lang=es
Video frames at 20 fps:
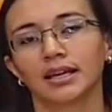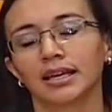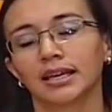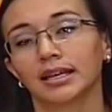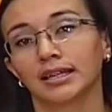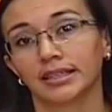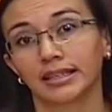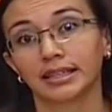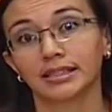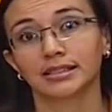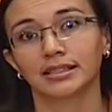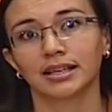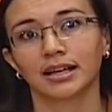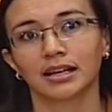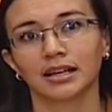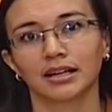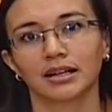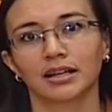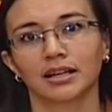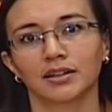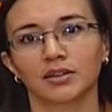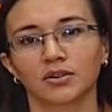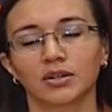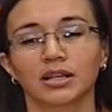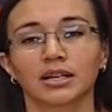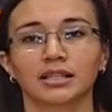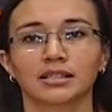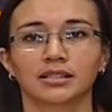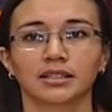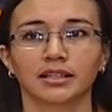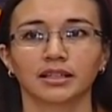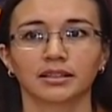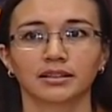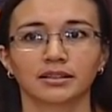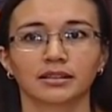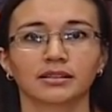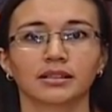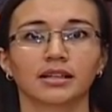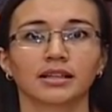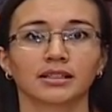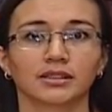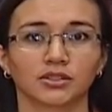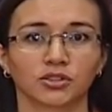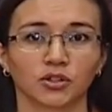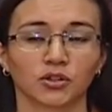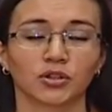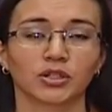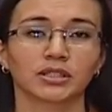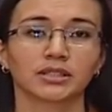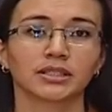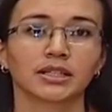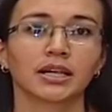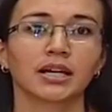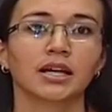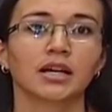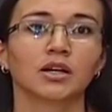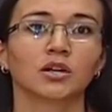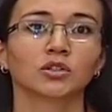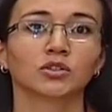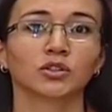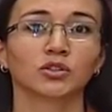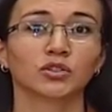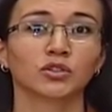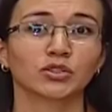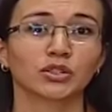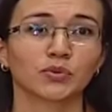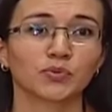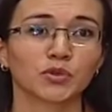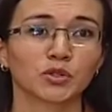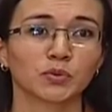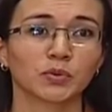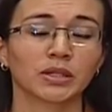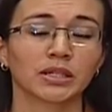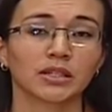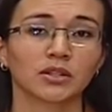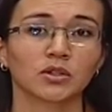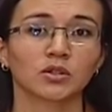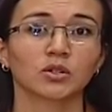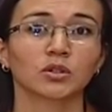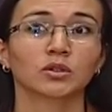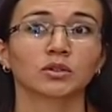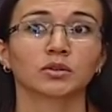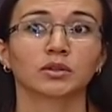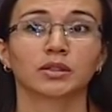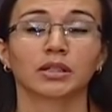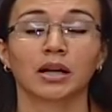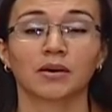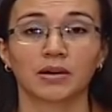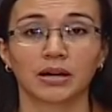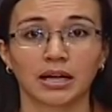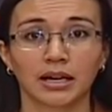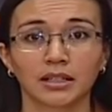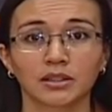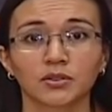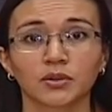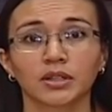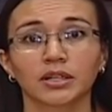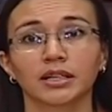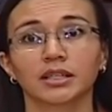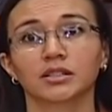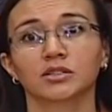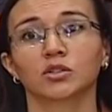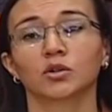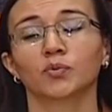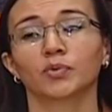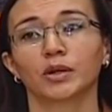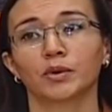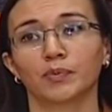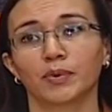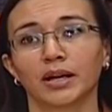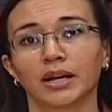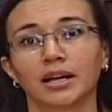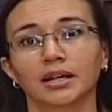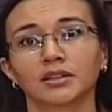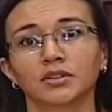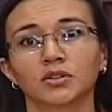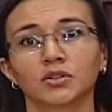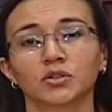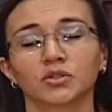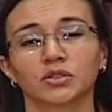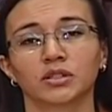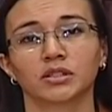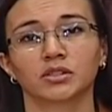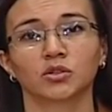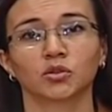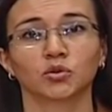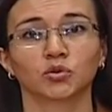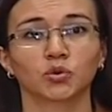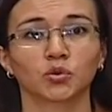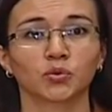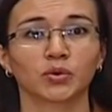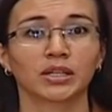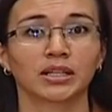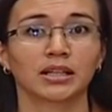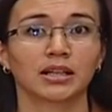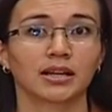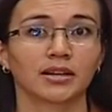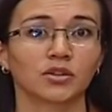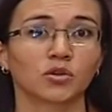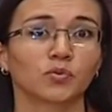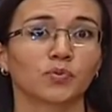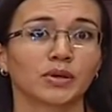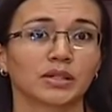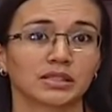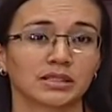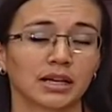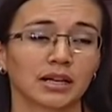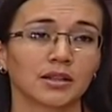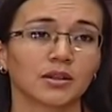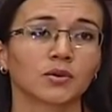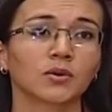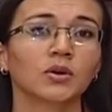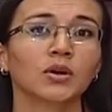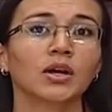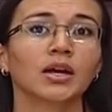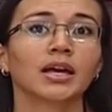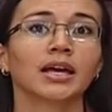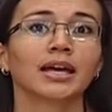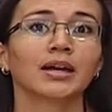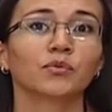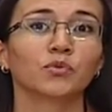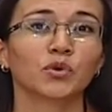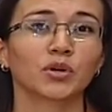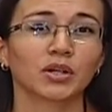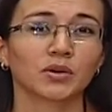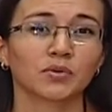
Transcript: eh, quién sea el ganador en las siguientes elecciones. Nosotros hemos venido trabajando en esto, preparándonos desde octubre del año pasado, hemos